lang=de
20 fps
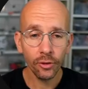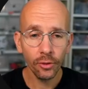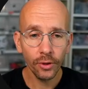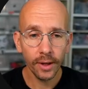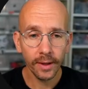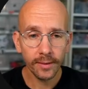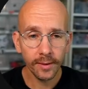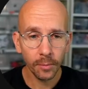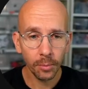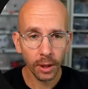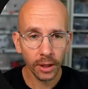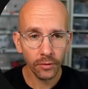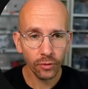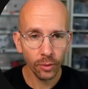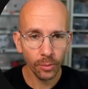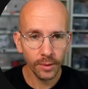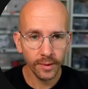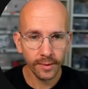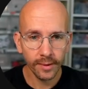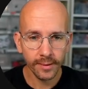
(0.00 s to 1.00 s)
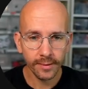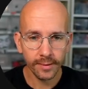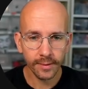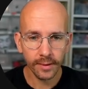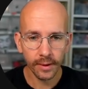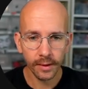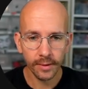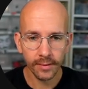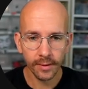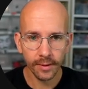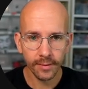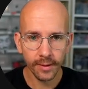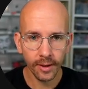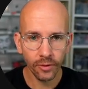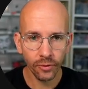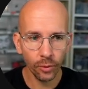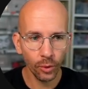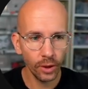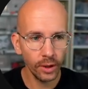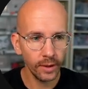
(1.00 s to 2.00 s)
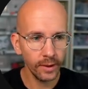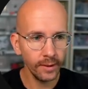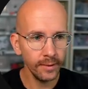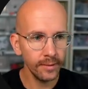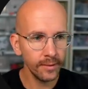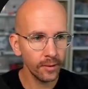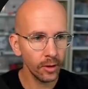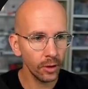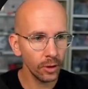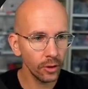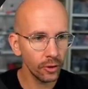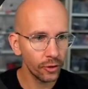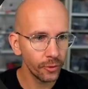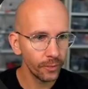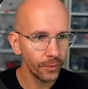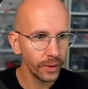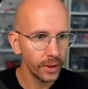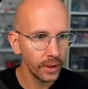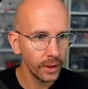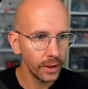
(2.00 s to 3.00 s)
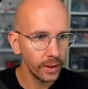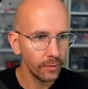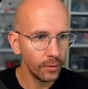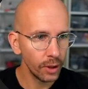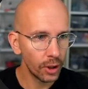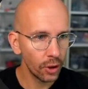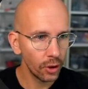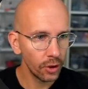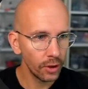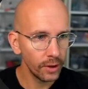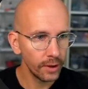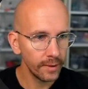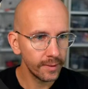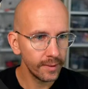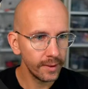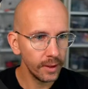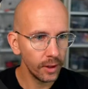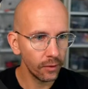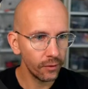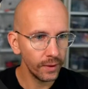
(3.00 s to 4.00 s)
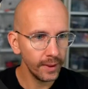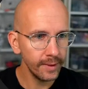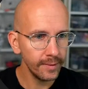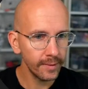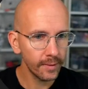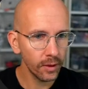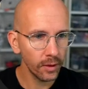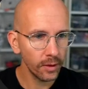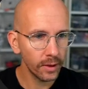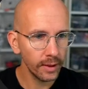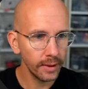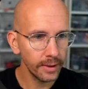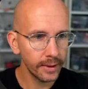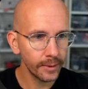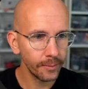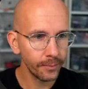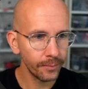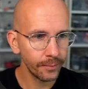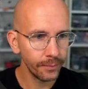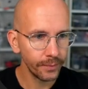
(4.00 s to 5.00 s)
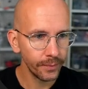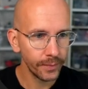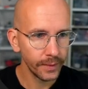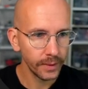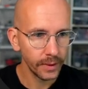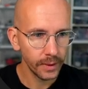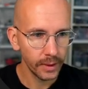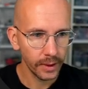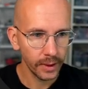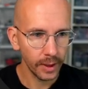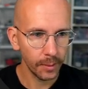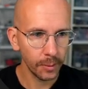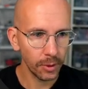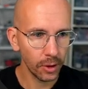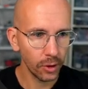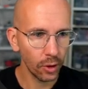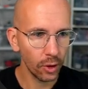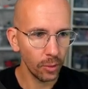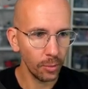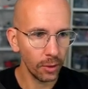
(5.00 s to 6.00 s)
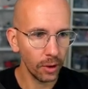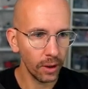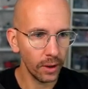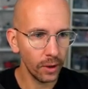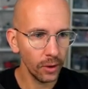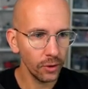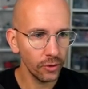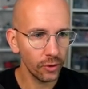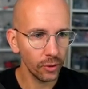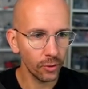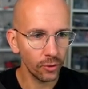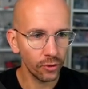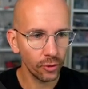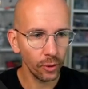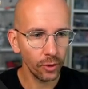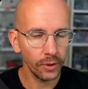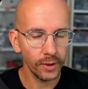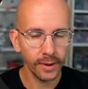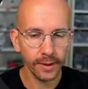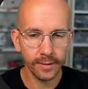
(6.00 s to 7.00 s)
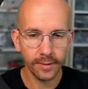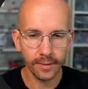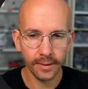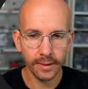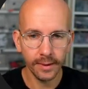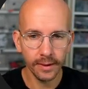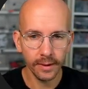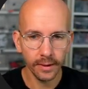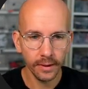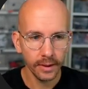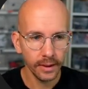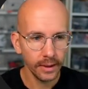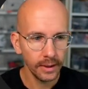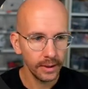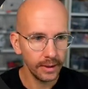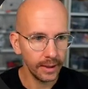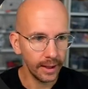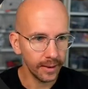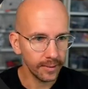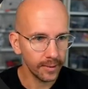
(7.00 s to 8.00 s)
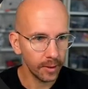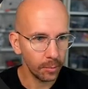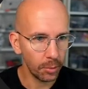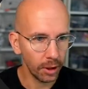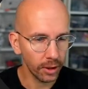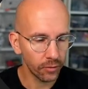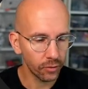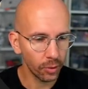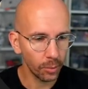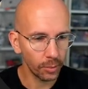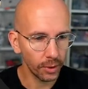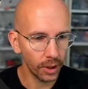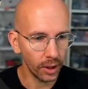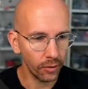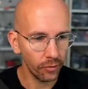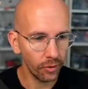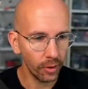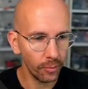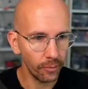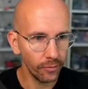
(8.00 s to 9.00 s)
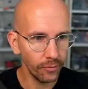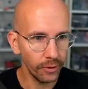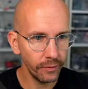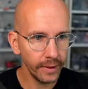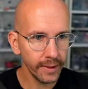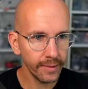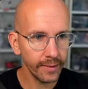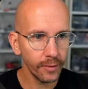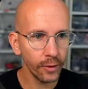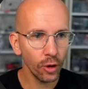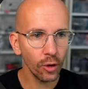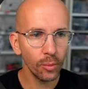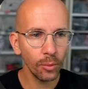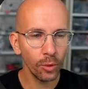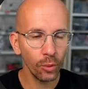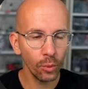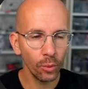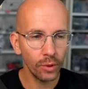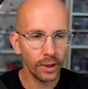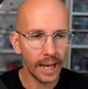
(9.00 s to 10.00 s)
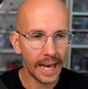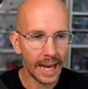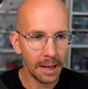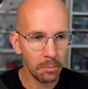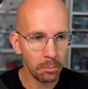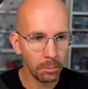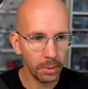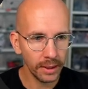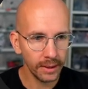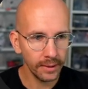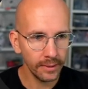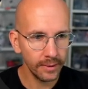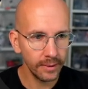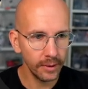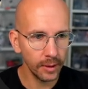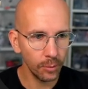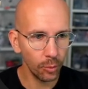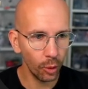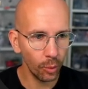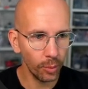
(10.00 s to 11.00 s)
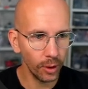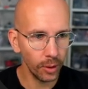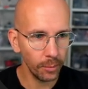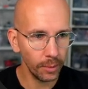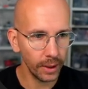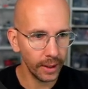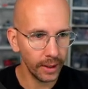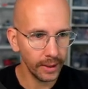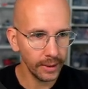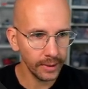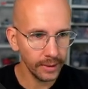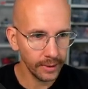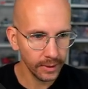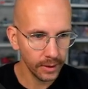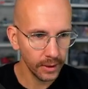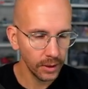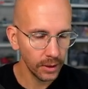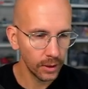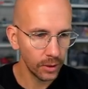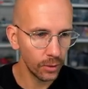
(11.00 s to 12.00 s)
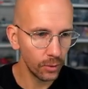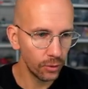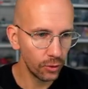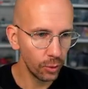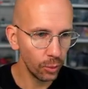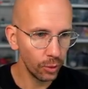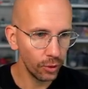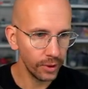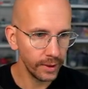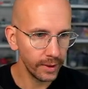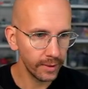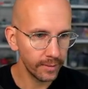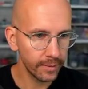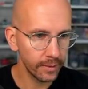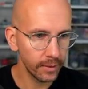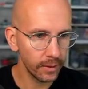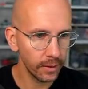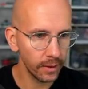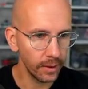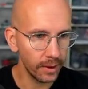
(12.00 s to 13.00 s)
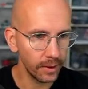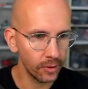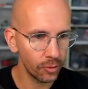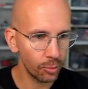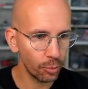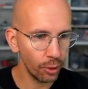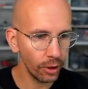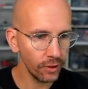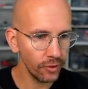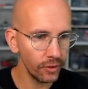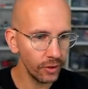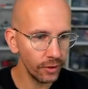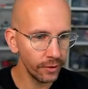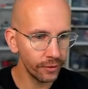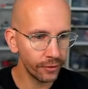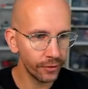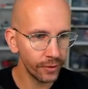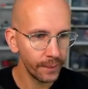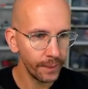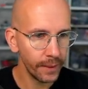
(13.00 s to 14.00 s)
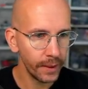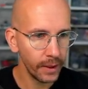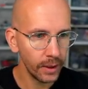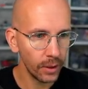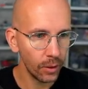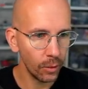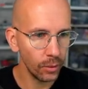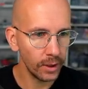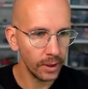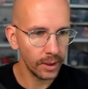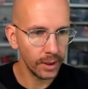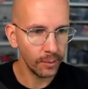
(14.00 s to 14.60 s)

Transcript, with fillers: schön, die erste Plattform ist jetzt successfully installed. Wir können jetzt hier auf Install klicken, gehen wir da noch einmal raus und sollten jetzt hier die erste Plattform drauf haben. Wir wechseln nochmal unter Embedded hier im oberen Bereich und suchen jetzt nach Espressive und in